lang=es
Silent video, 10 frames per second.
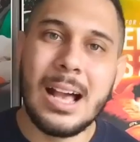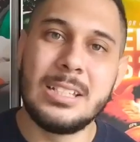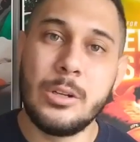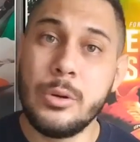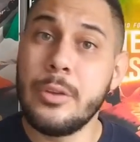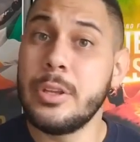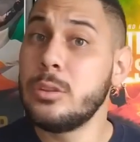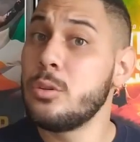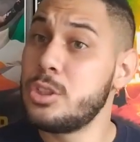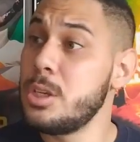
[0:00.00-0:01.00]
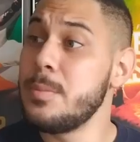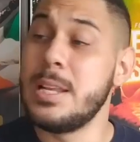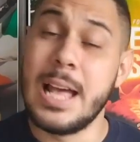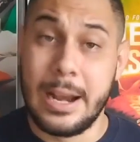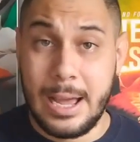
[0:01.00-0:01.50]
hacer un evento
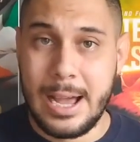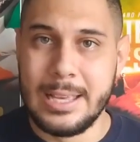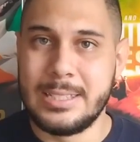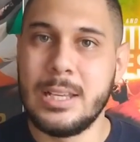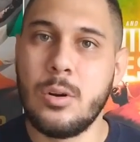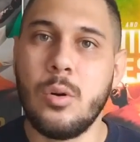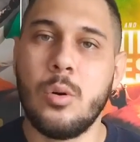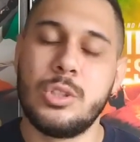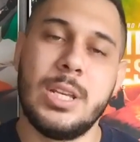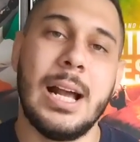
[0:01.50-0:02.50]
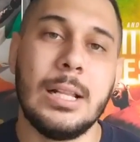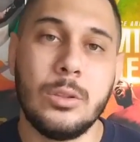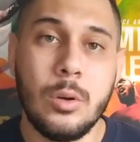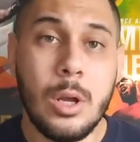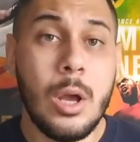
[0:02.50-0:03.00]
similar a este con José
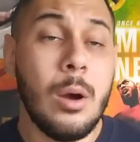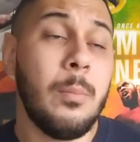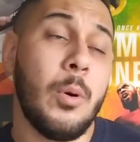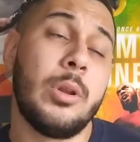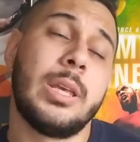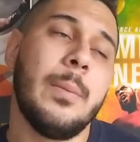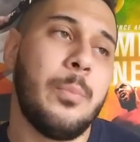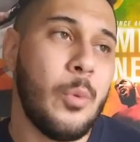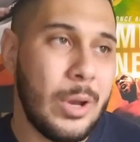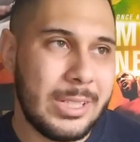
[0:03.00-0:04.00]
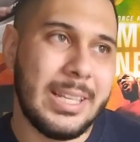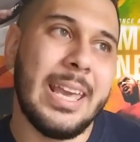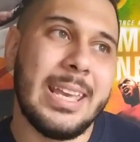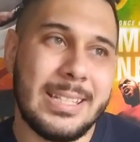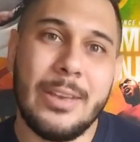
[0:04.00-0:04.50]
Aldo, porque pues
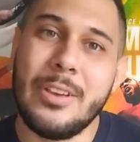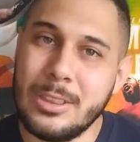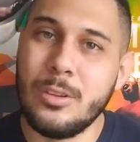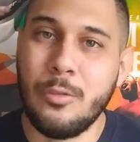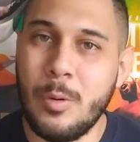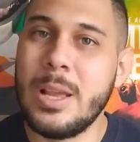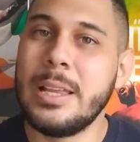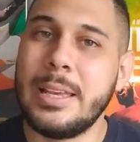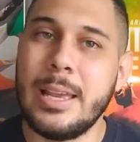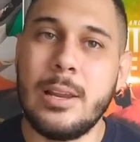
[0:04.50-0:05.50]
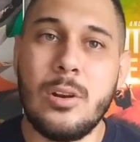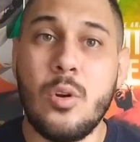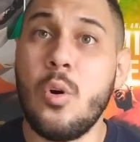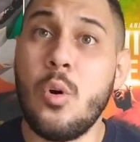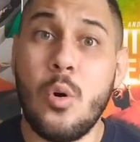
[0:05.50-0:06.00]
ese evento fue el que
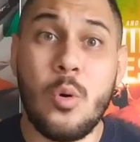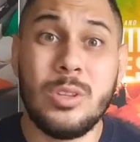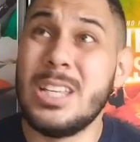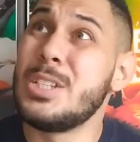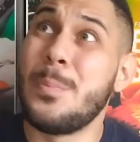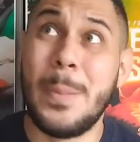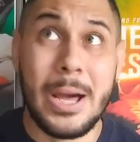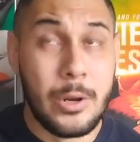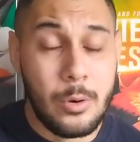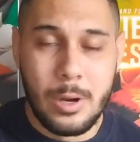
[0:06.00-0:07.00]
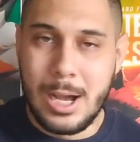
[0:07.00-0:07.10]
lo disparó